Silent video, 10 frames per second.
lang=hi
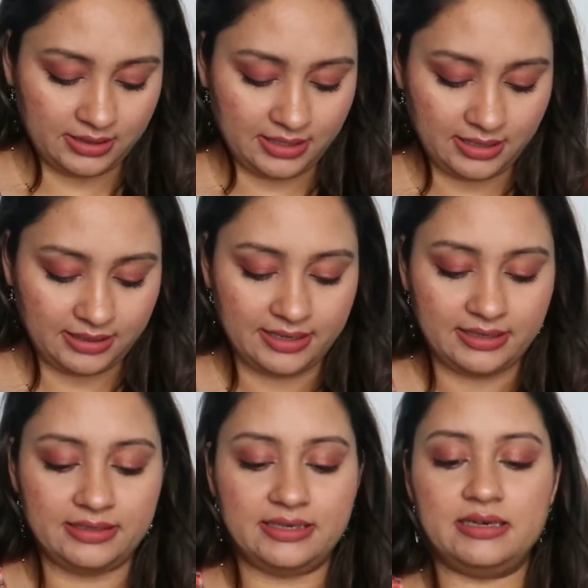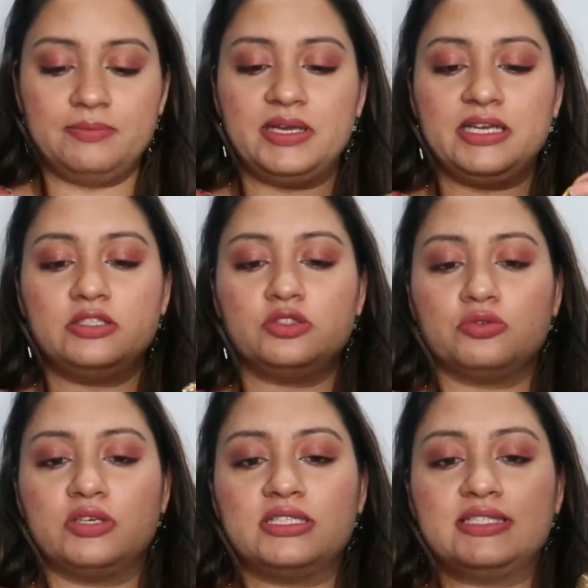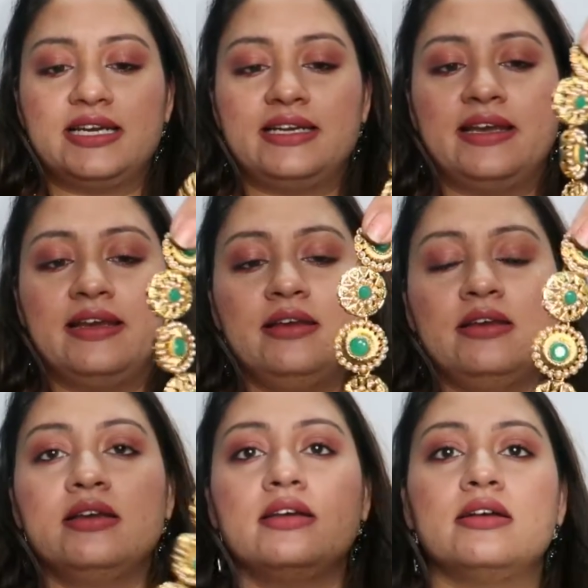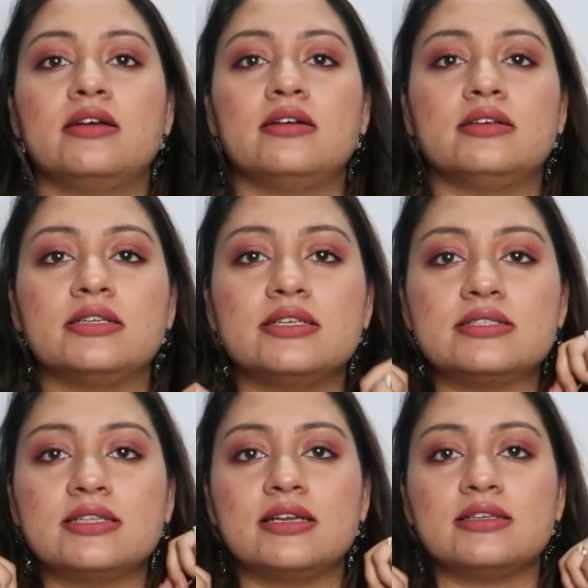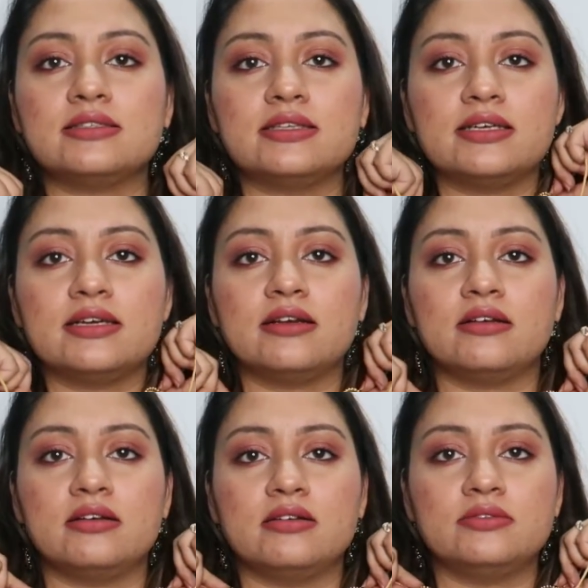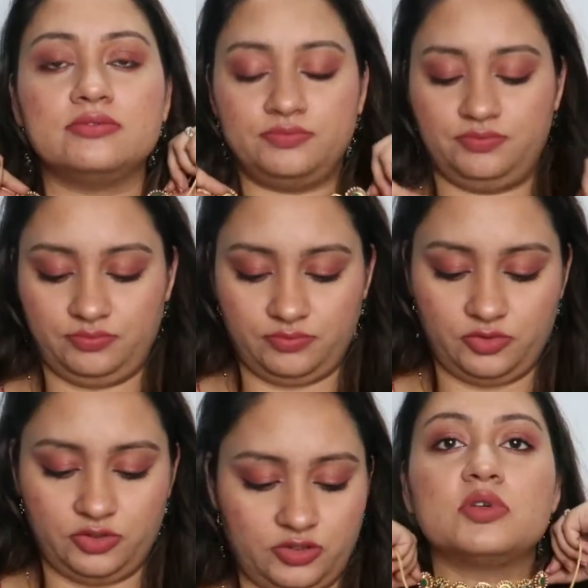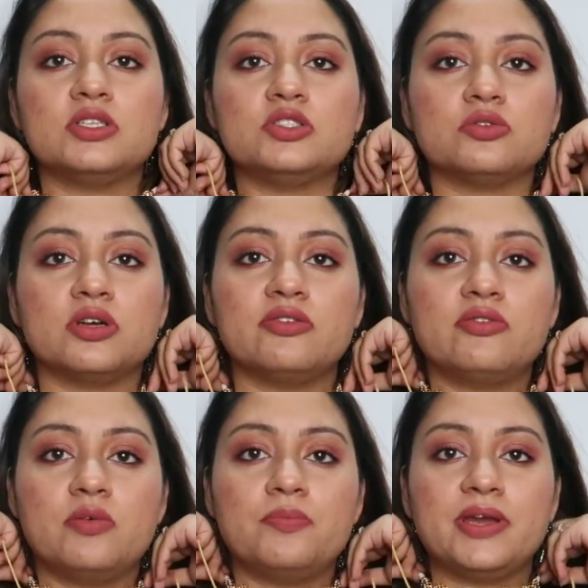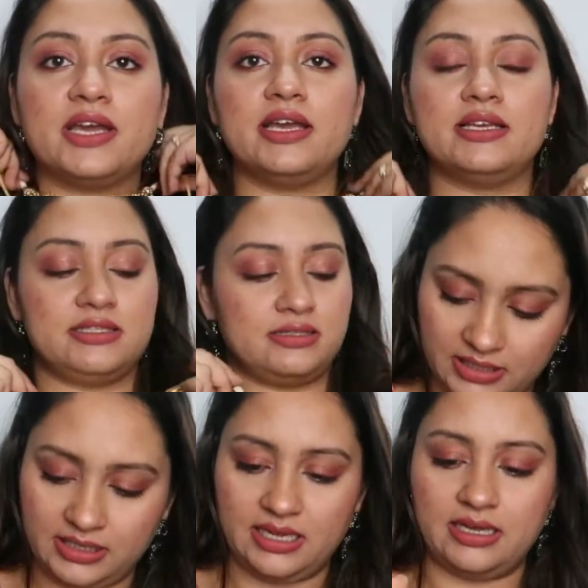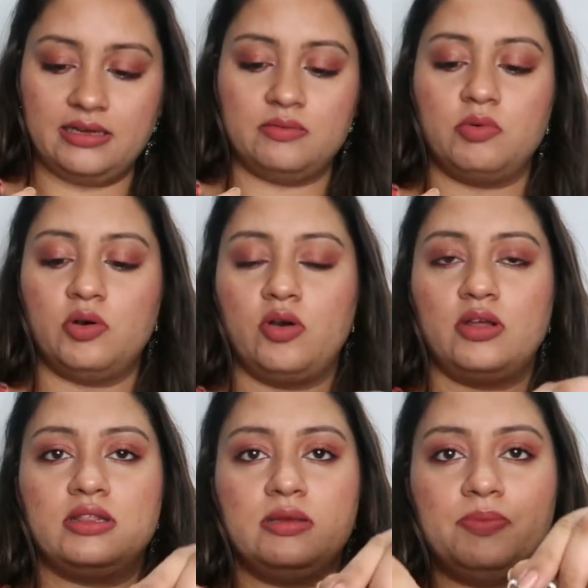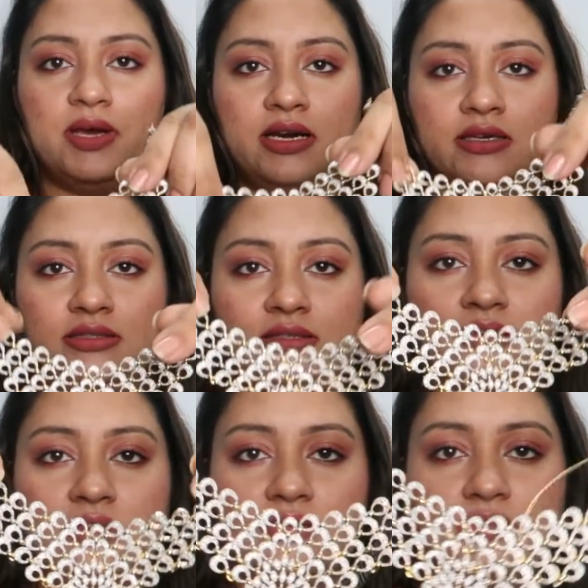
देन अगेन ग्रीन में ये चोकर सेट है आ, ये इस तरह से पूरा चोकर फॉर्म में है देन ये एक बहुत ही प्यारा सा